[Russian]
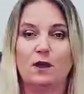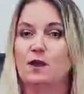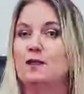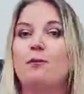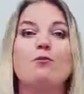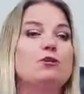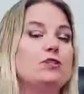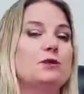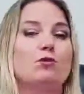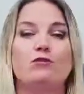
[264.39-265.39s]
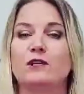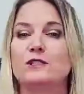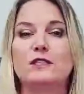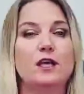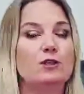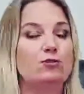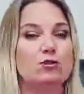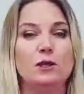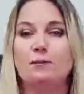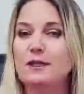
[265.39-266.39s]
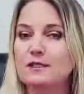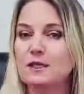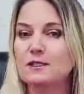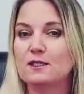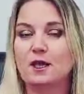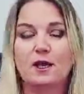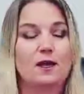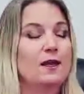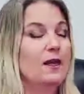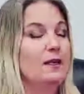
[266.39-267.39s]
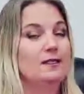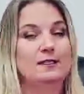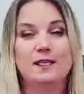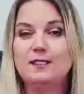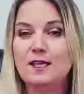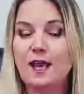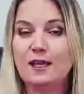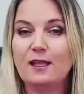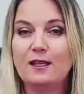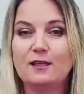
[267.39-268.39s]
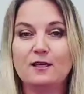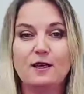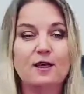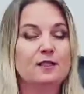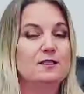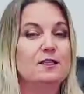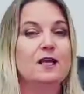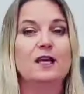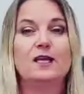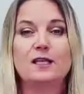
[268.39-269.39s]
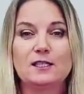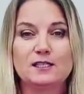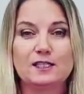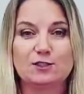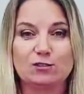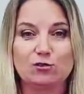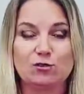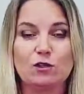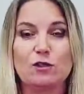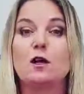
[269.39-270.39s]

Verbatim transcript: Допустим, у вас нету ни бизнеса, ни денег, ни каких-то заслуг,